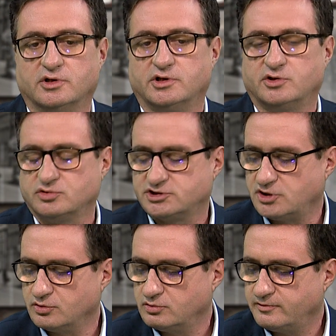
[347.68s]
e,
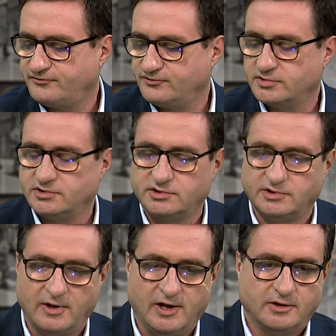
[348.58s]
Tucsonów,
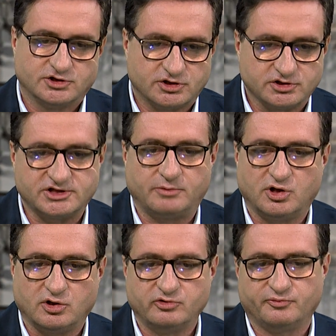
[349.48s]
e, czy to
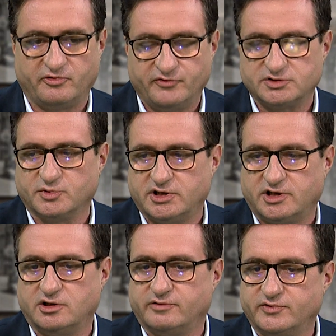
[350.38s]
samochodów powiedzmy
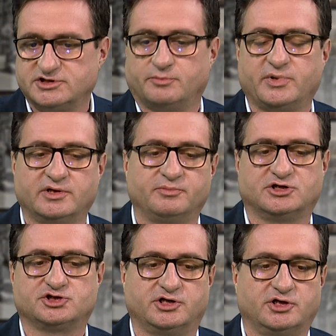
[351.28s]
terenowych z napędem
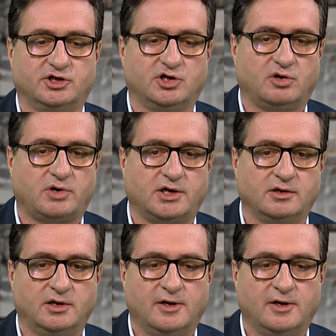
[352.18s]
na cztery koła